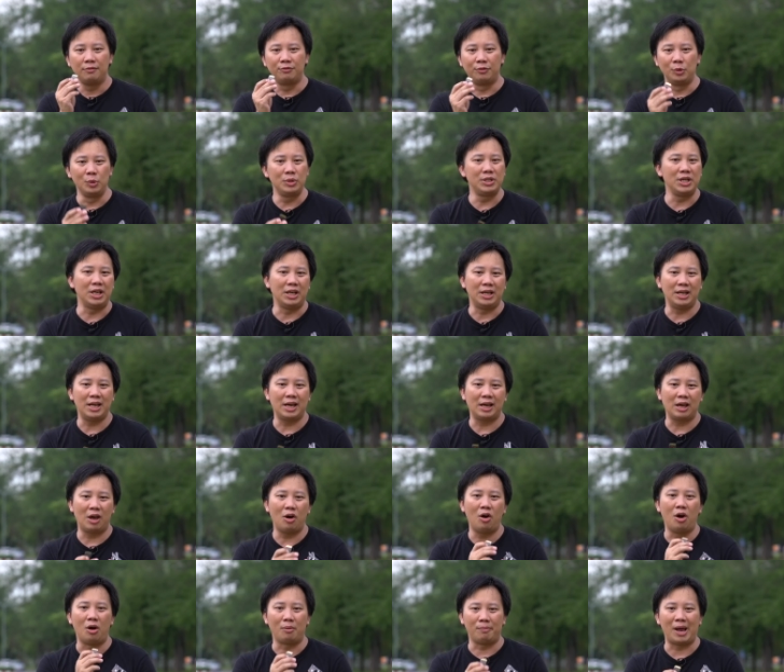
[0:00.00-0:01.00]
ฟูจิเนี่ย
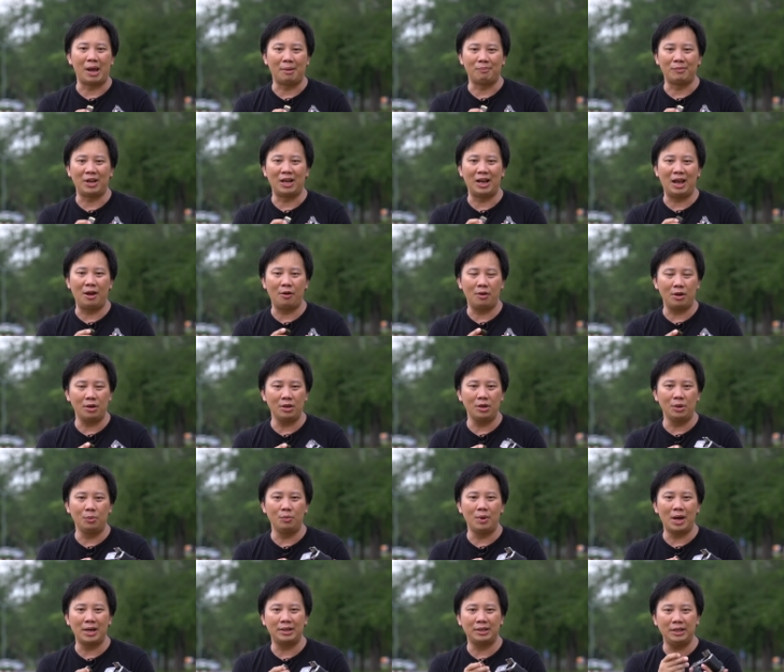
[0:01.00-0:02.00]
เขาออกแบบมาแล้วก็คื
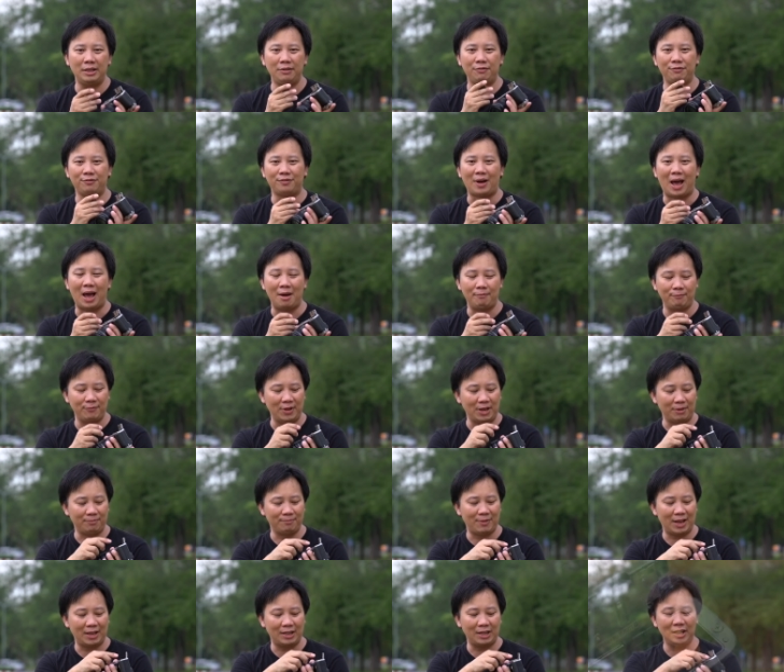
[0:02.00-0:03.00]
อว่าที่ฝาปิด
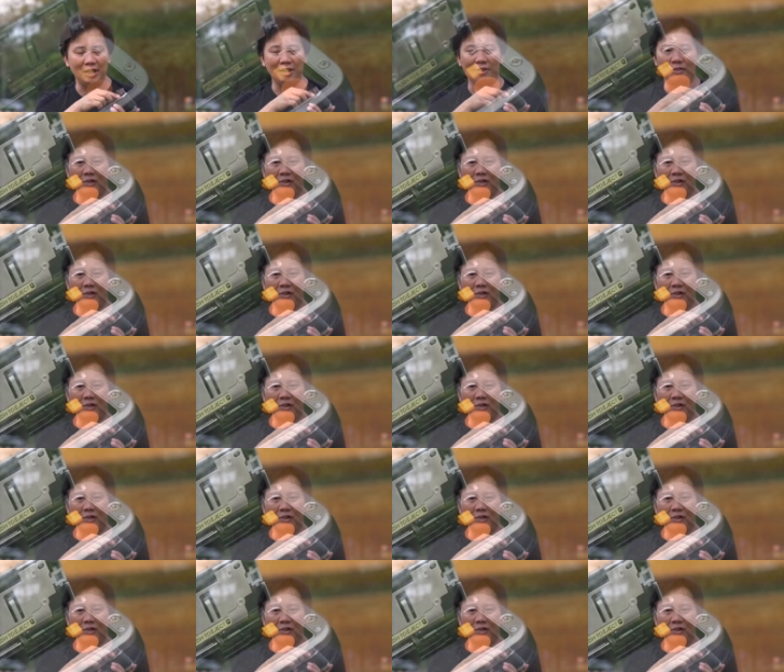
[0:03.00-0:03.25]
แบตเตอรี่